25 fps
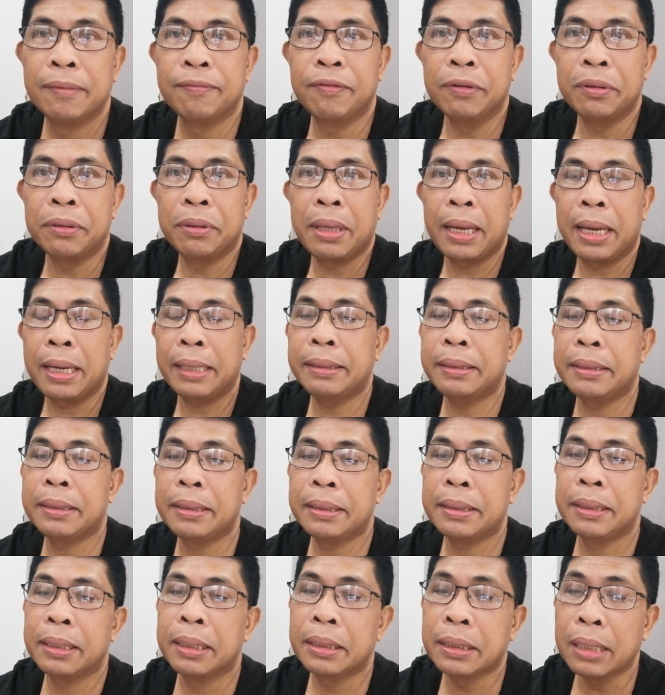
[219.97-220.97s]

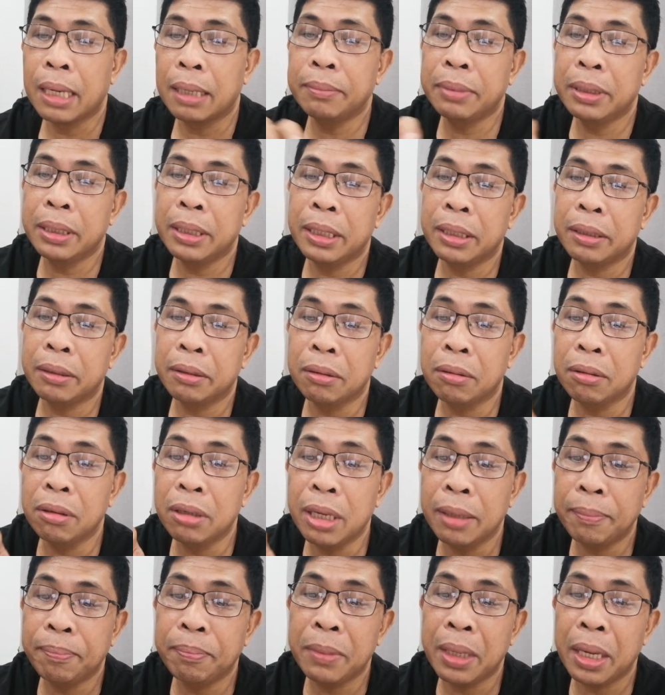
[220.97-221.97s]
footage. Sabi dito,
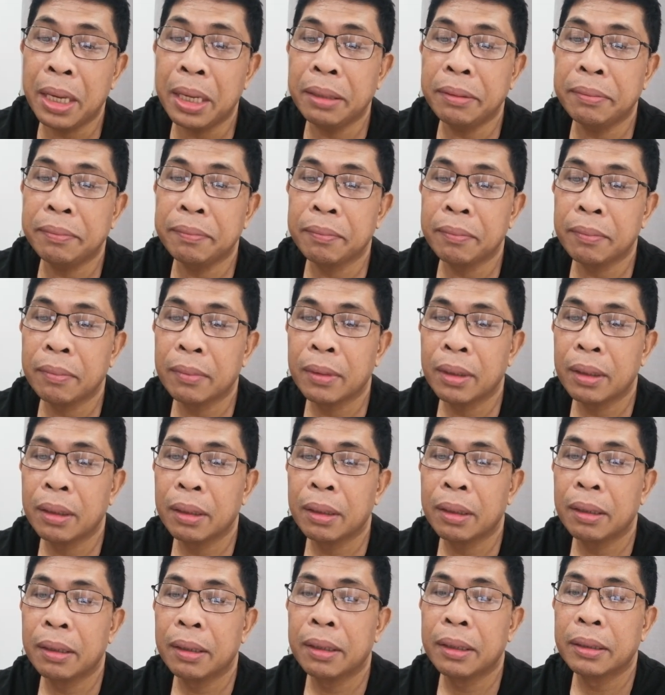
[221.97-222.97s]
good evening,
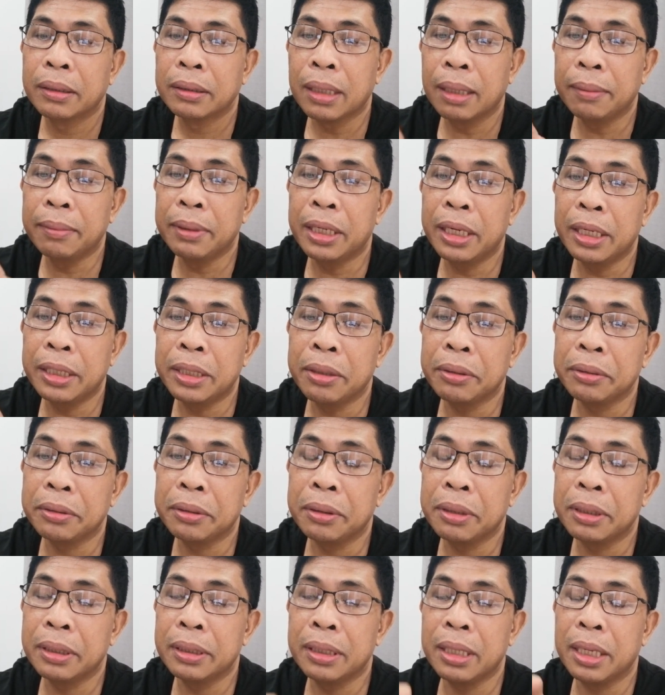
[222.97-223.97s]
sabi ni
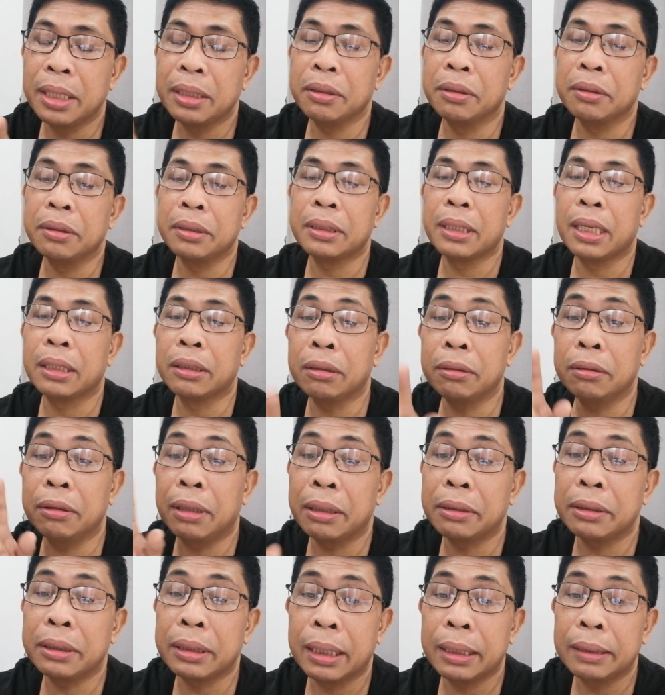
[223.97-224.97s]
Jason sa two
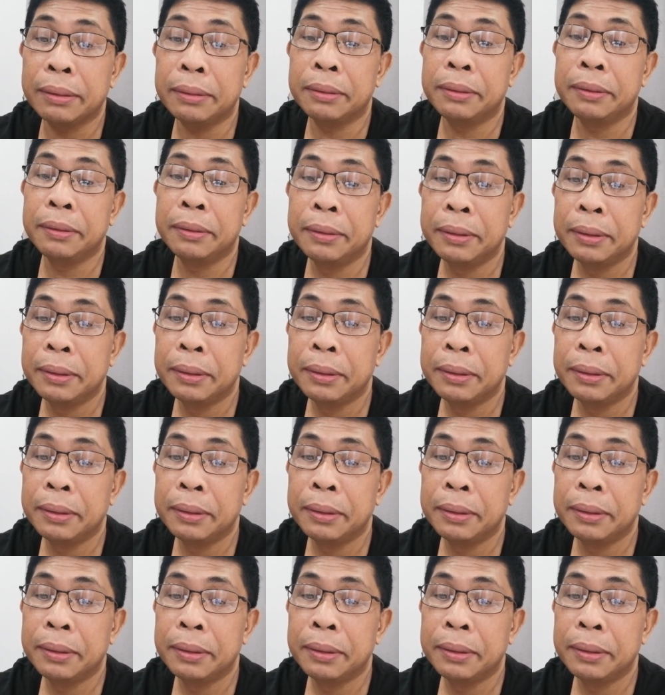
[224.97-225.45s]
hours ago.